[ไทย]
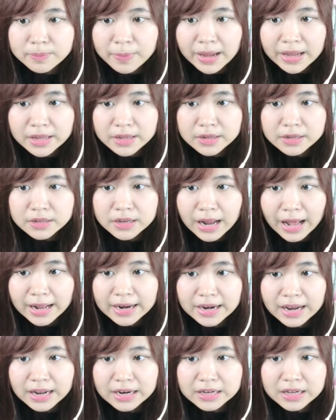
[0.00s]
ไปด่า
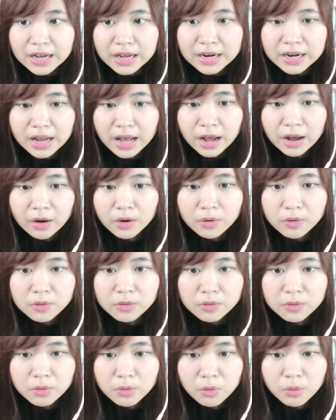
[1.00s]
นนั้นกันนะเอา
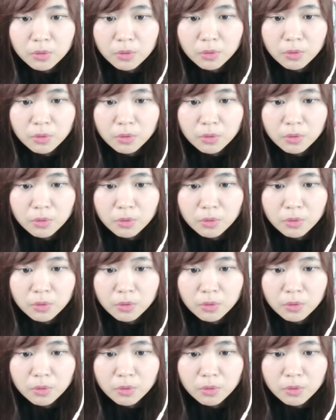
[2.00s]
งง